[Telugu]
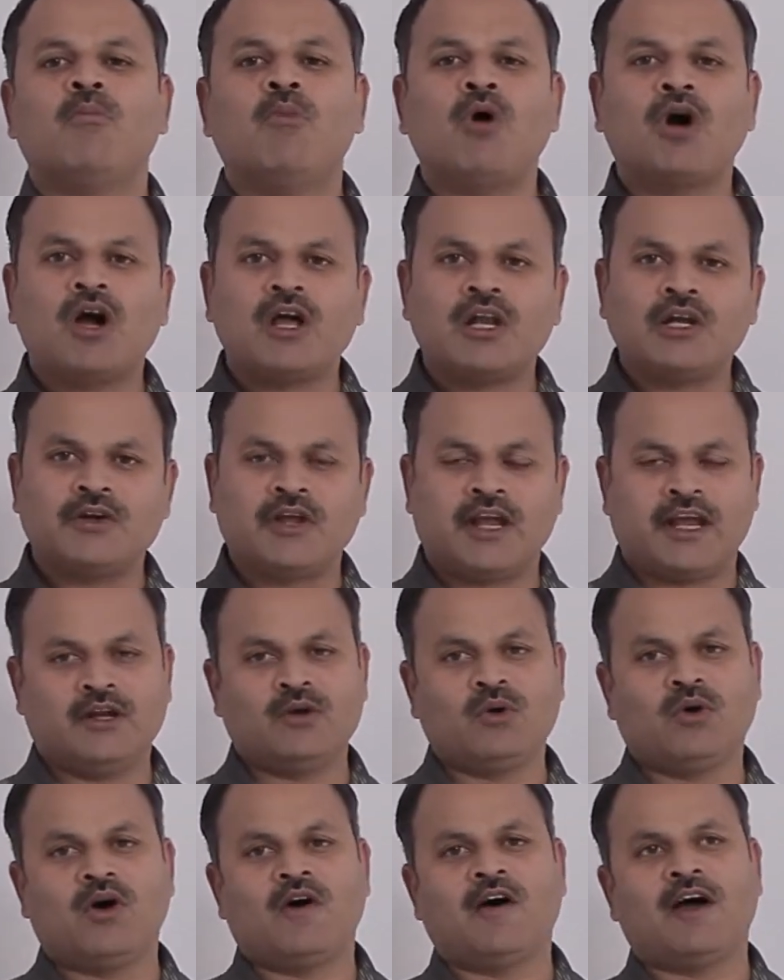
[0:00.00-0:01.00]
మొక్కలను
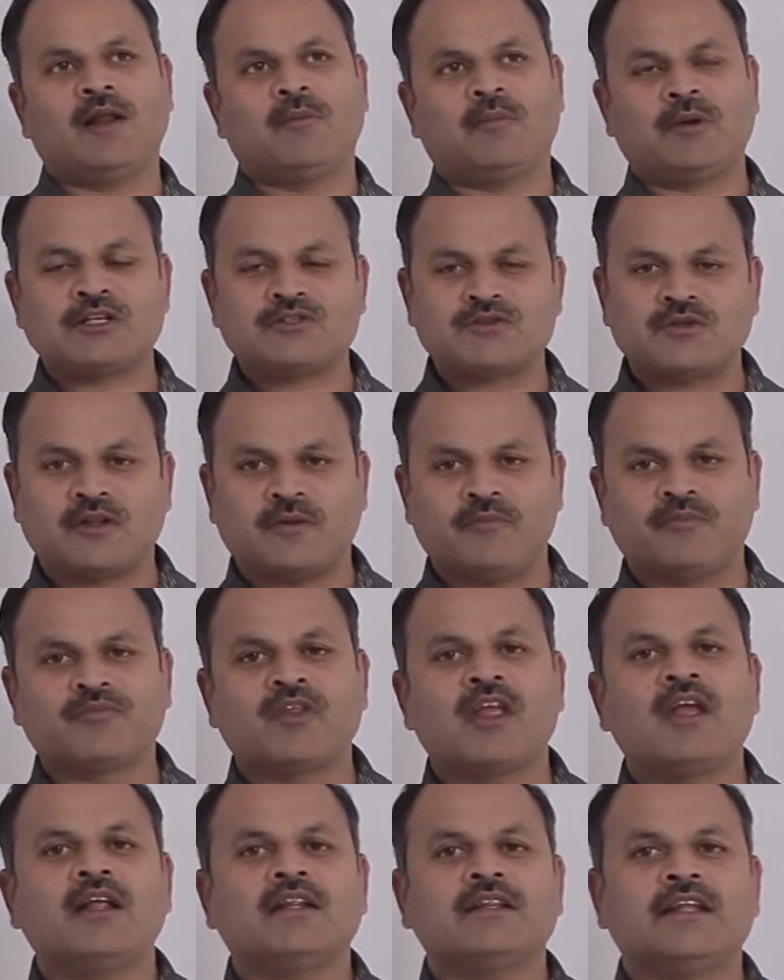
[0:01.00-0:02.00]
ఎన్నుకోవాలి ప్రస్తుతం
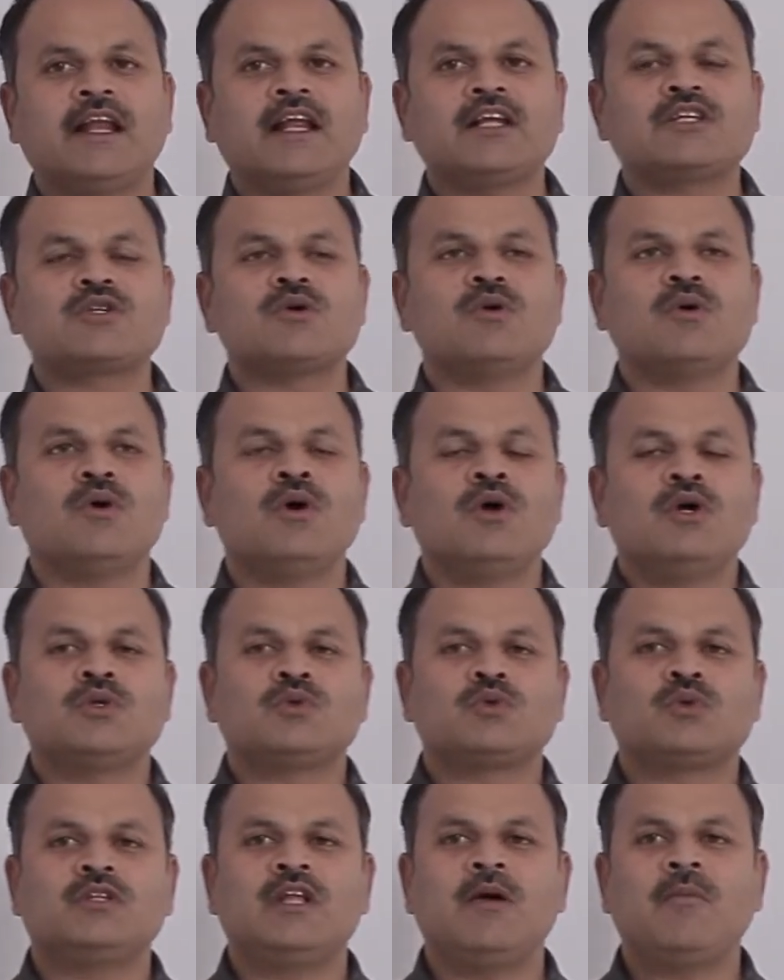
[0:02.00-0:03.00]
ద నెక్స్ట్
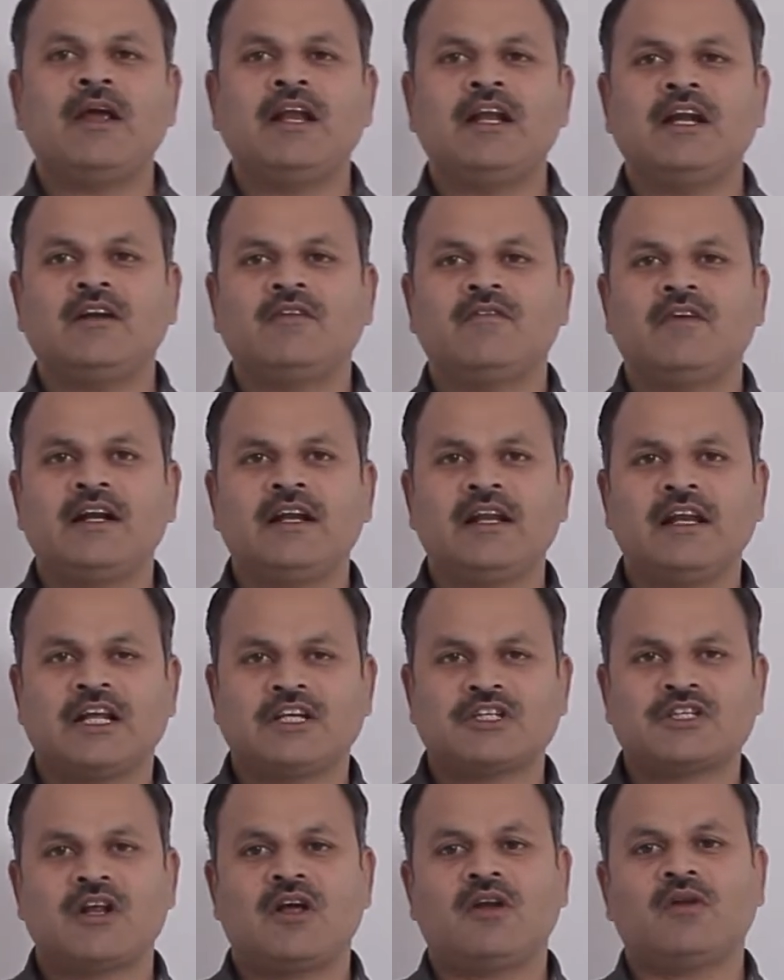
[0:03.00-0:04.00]
శుద్ధమైనటువంటి
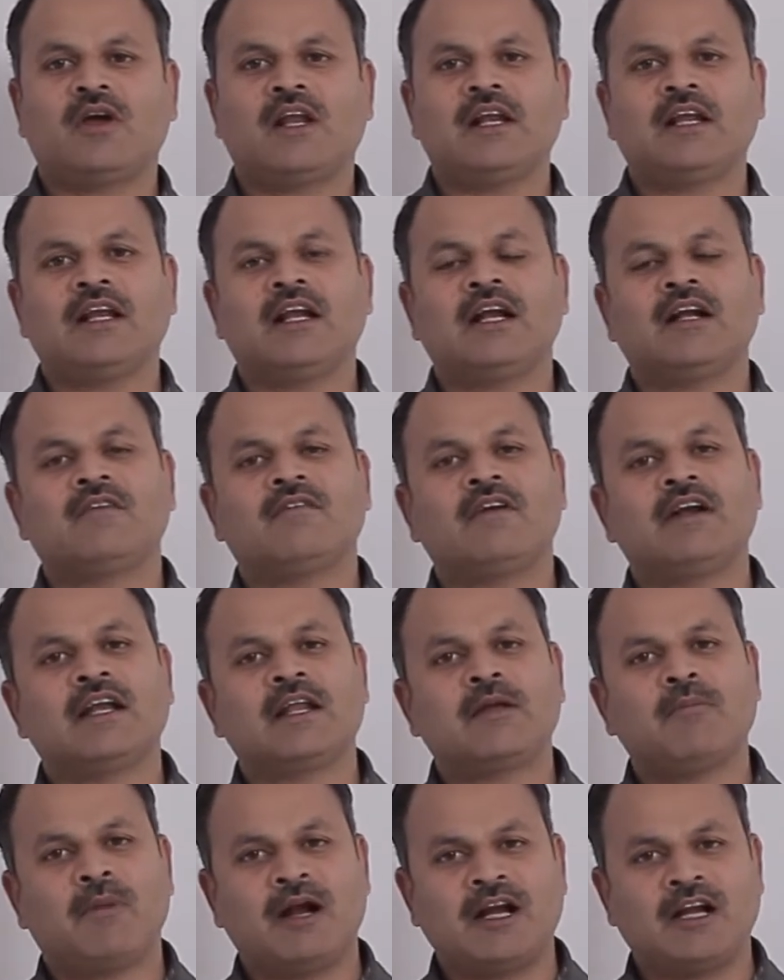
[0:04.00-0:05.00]
లక్షణాలు
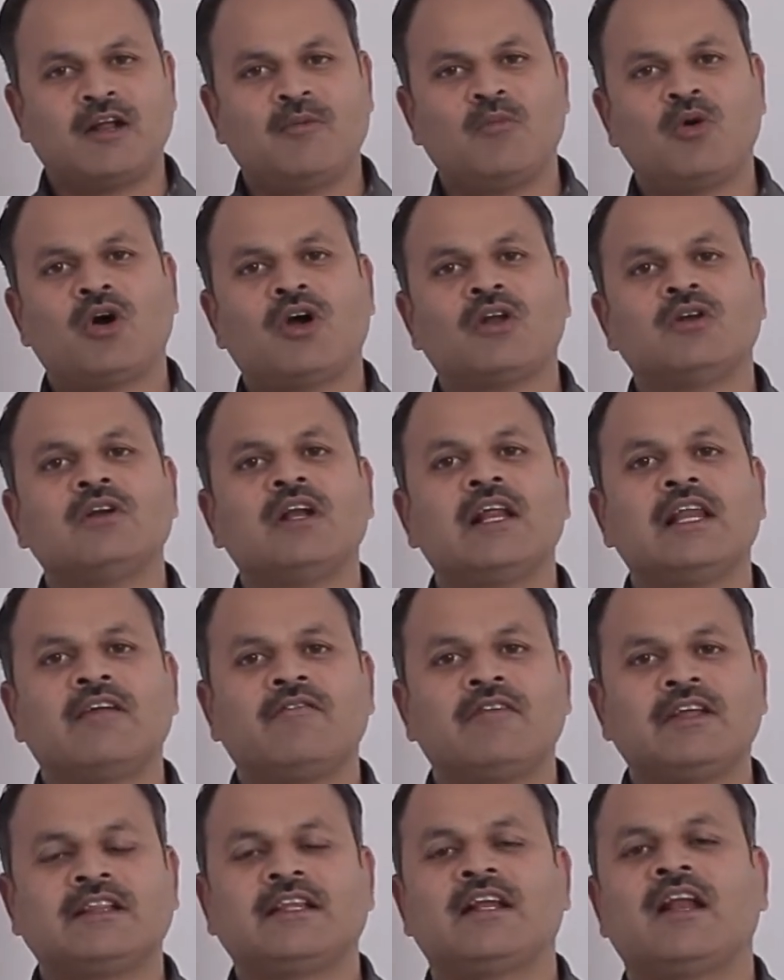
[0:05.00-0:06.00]
కలిగినటువంటి పంట మొక్కలను లేదా
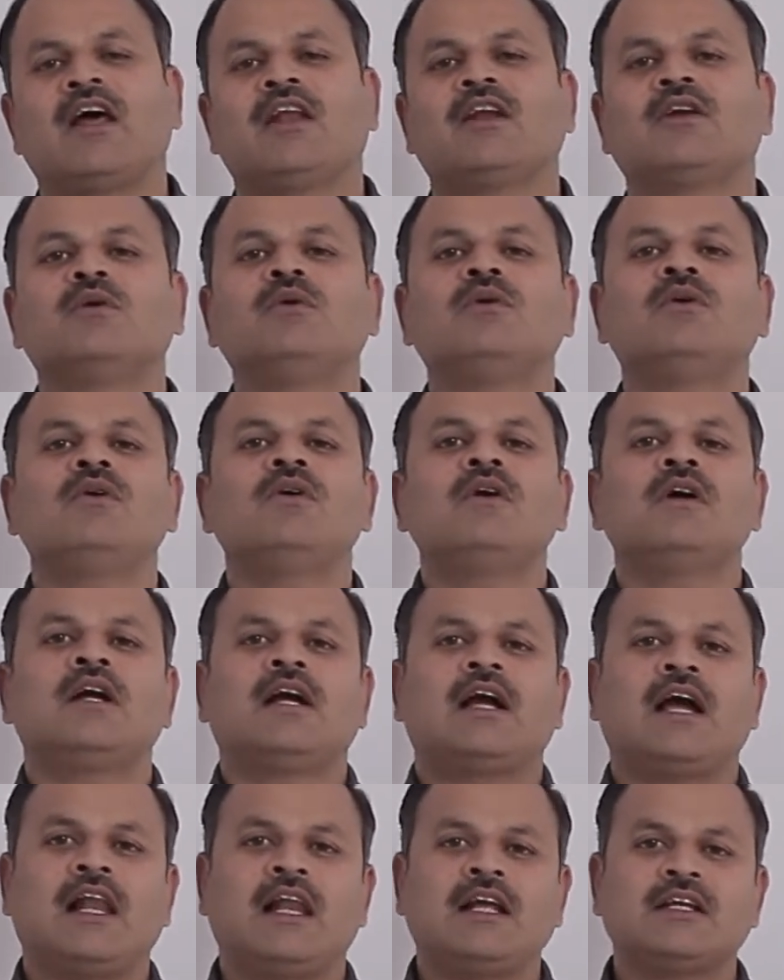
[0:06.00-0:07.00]
విత్తనాలను
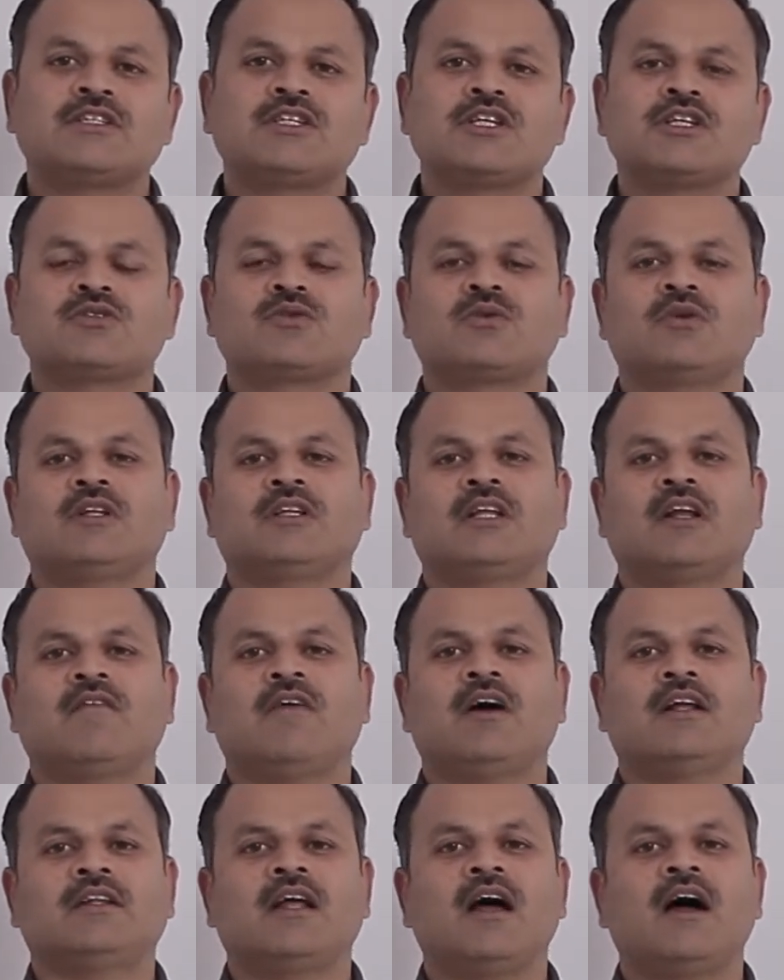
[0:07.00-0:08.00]
కలెక్ట్ చేసుకున్న
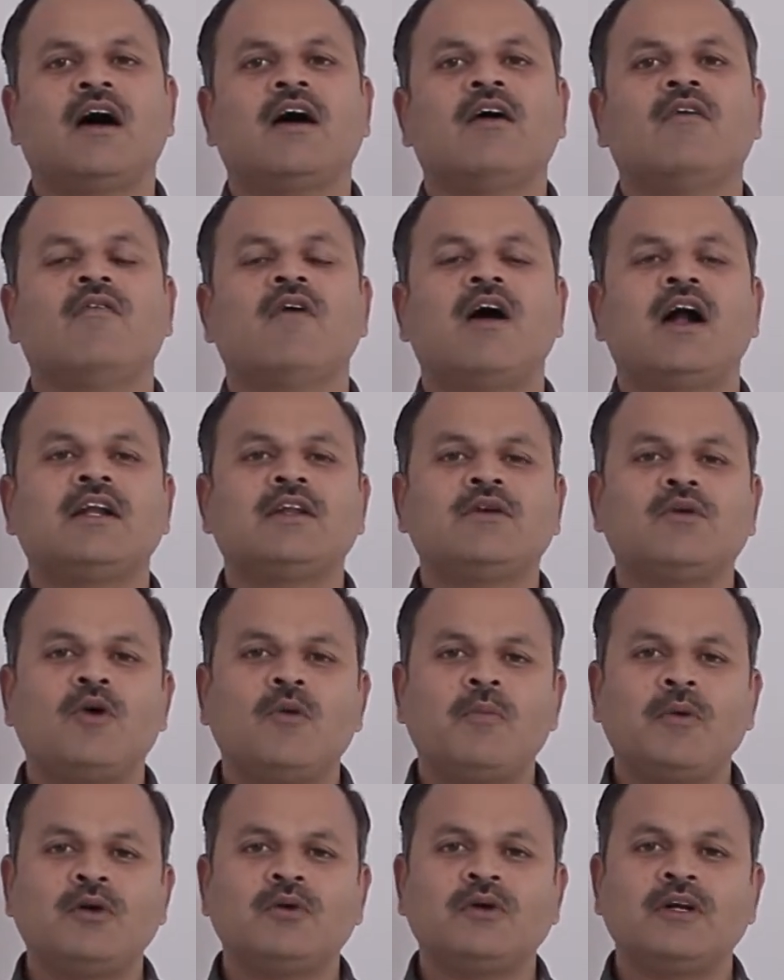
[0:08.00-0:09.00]
తర్వాత వాటి
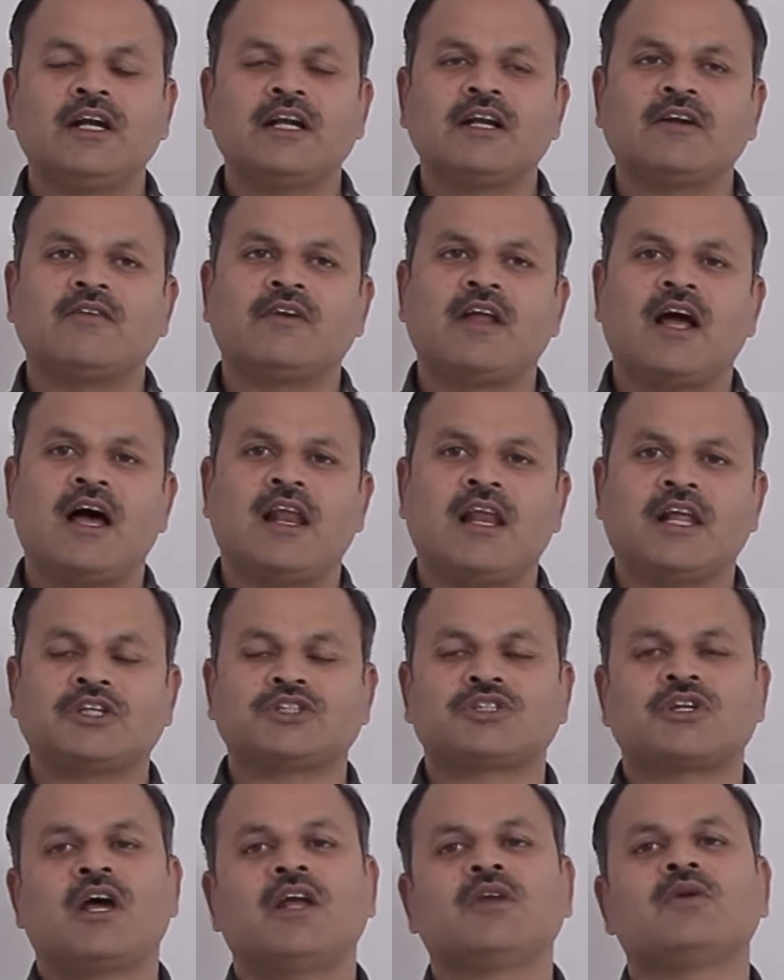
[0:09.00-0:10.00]
లోపల ఉండేటటువంటి ఆ
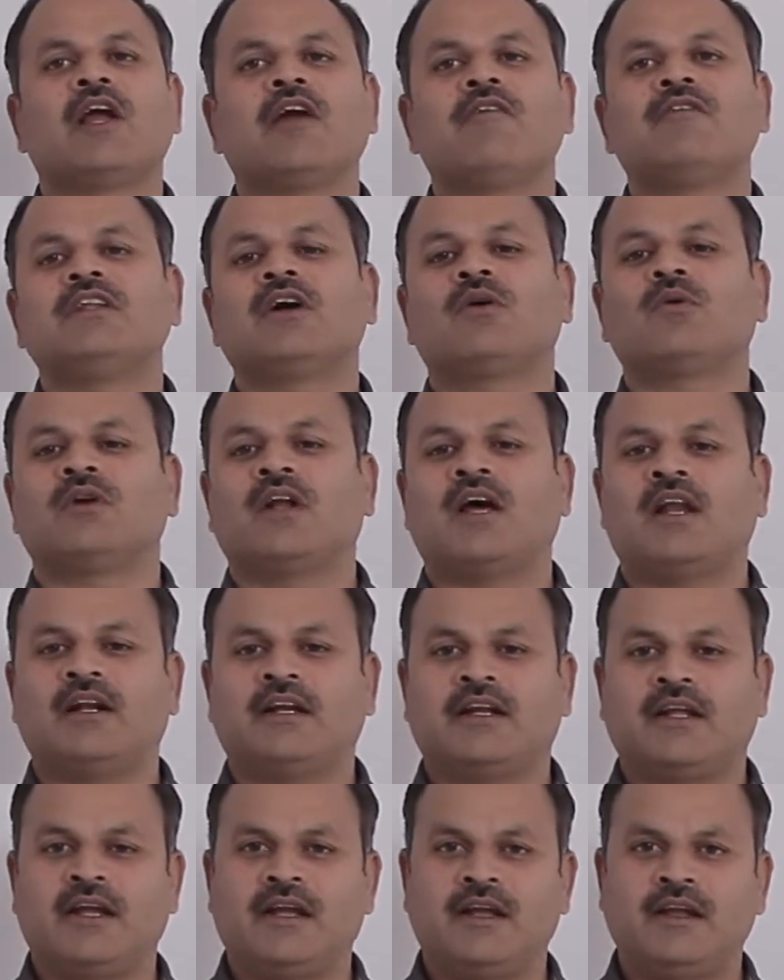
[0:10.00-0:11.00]
లక్షణాలు ఏ విధంగా
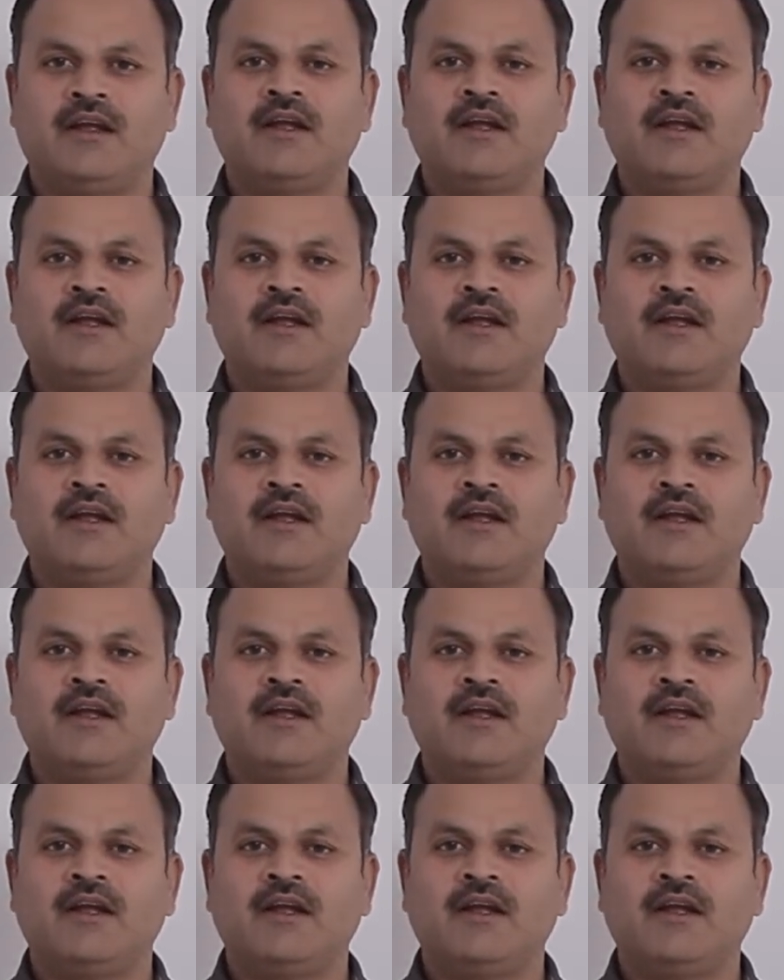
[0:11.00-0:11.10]
ఉండాలంటే